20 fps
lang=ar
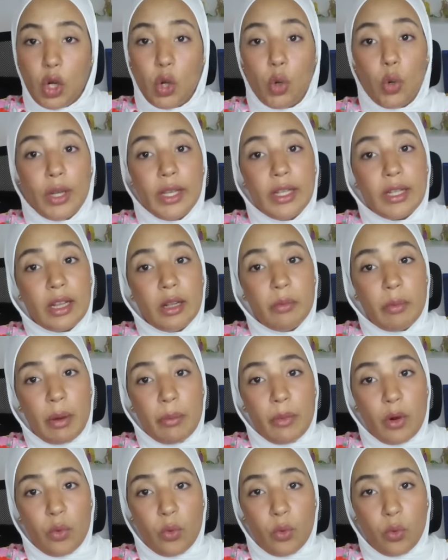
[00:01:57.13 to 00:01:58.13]
وعيطت
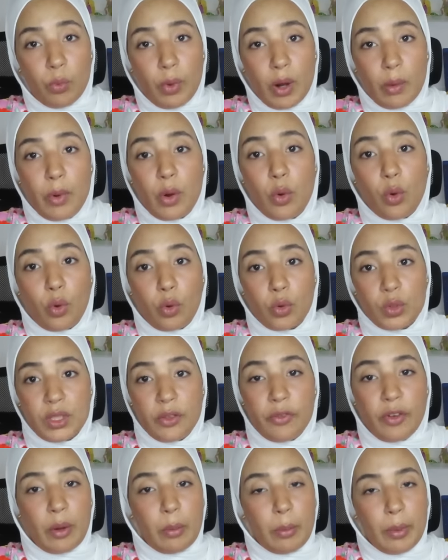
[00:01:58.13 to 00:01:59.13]
لماما وبابا وخوتي
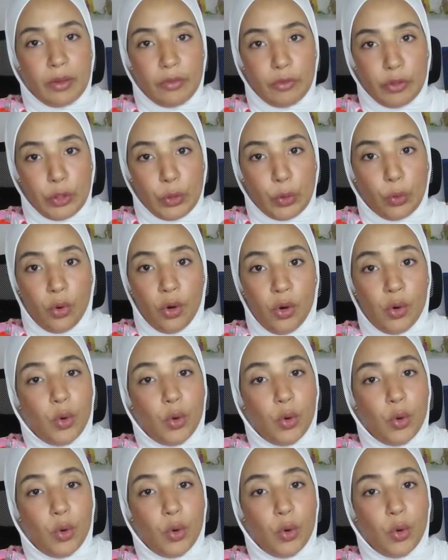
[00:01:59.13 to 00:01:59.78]
في ابل فيديو